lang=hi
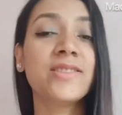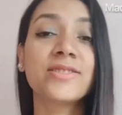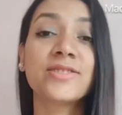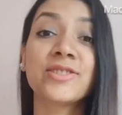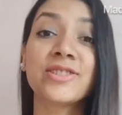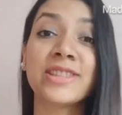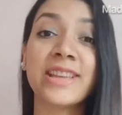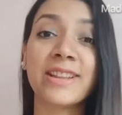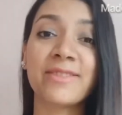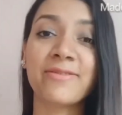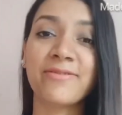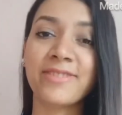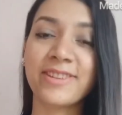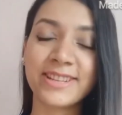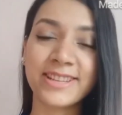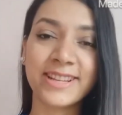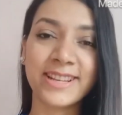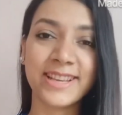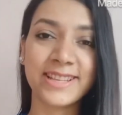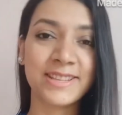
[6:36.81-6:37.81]
सो देट
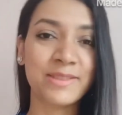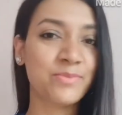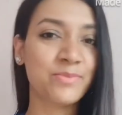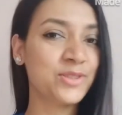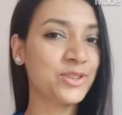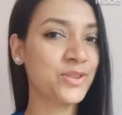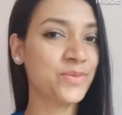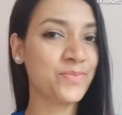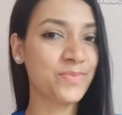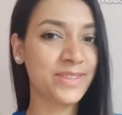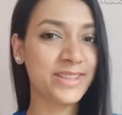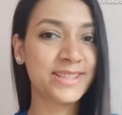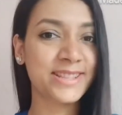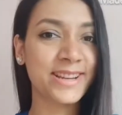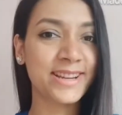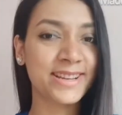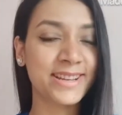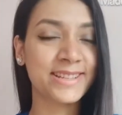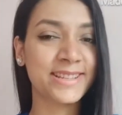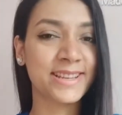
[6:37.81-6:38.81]
फर्दर ऐसी वीडियो मिस ना
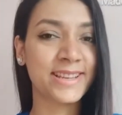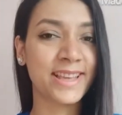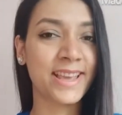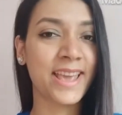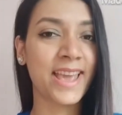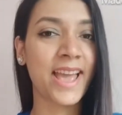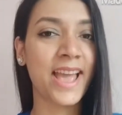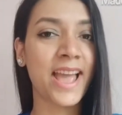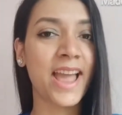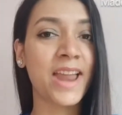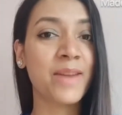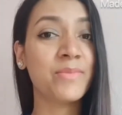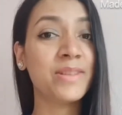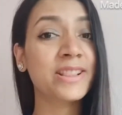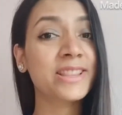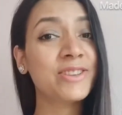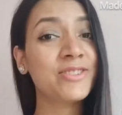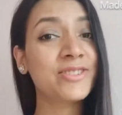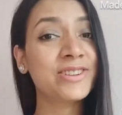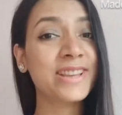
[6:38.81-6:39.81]
कर सके एंड
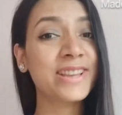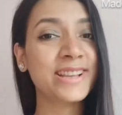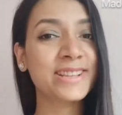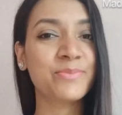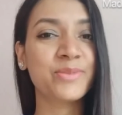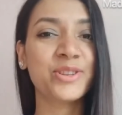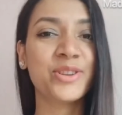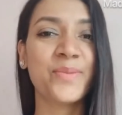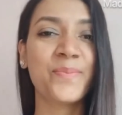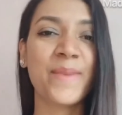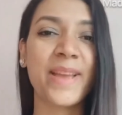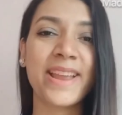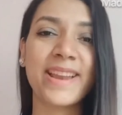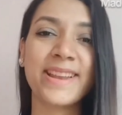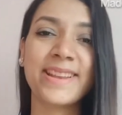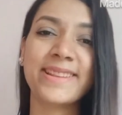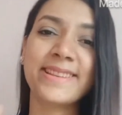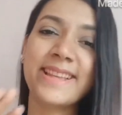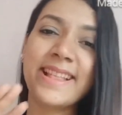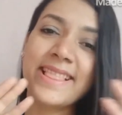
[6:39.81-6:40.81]
मिलते हैं नेक्स्ट वीडियो में
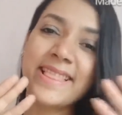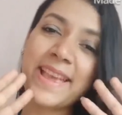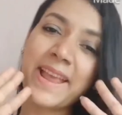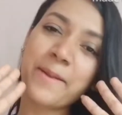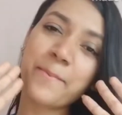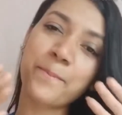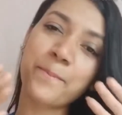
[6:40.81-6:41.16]
टिल देट